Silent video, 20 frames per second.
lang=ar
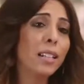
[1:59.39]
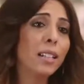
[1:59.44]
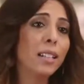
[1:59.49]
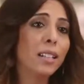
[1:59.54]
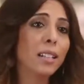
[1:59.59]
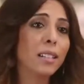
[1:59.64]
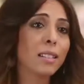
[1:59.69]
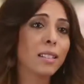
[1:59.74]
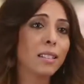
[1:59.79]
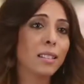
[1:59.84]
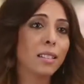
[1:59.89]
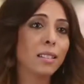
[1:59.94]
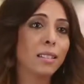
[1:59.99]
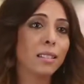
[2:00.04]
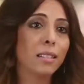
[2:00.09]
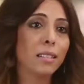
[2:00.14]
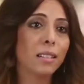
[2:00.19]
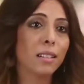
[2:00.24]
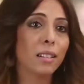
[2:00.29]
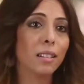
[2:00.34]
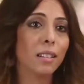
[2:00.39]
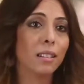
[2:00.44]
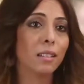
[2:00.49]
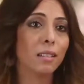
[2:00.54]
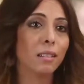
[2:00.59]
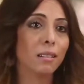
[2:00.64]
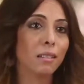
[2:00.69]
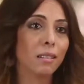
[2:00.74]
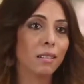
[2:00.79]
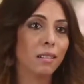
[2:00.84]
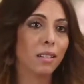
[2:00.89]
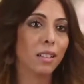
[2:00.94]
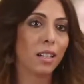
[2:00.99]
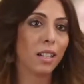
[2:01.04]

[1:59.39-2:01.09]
لي اصلا آه،